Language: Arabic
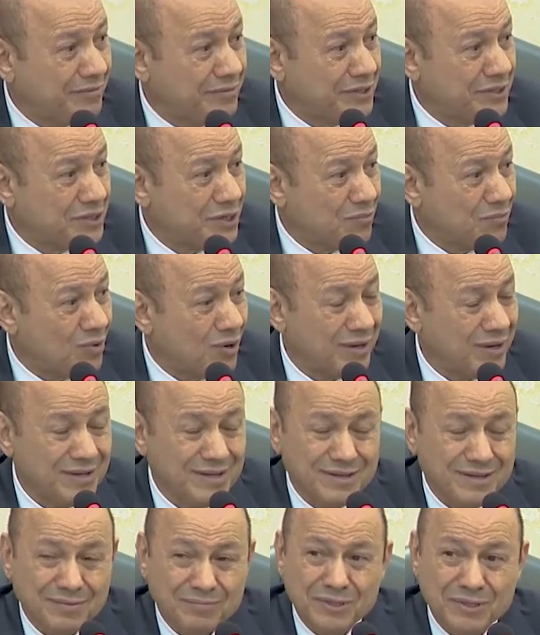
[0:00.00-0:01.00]
وأشار
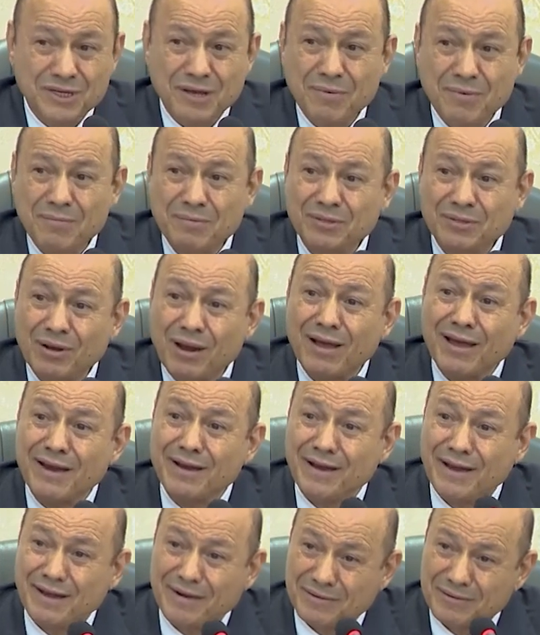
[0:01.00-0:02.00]
ضمن هذه الإجراءات إلى
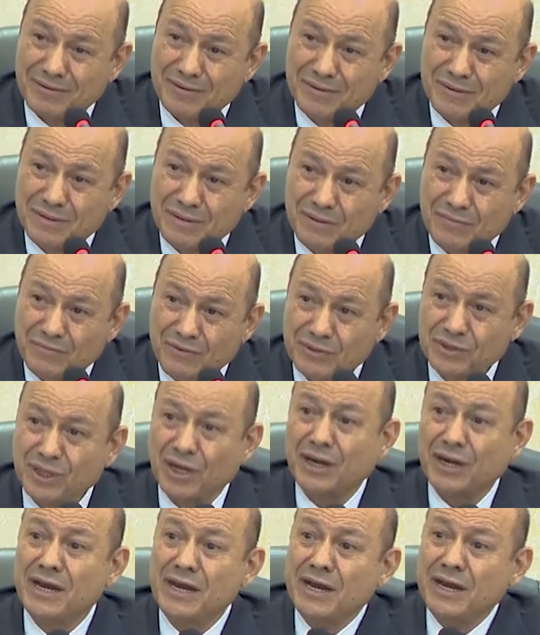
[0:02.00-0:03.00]
توجيهات المجلس
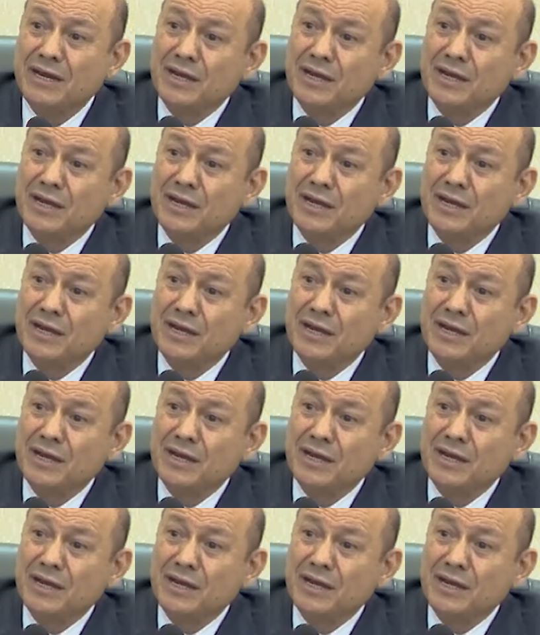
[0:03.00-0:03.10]
الحكومة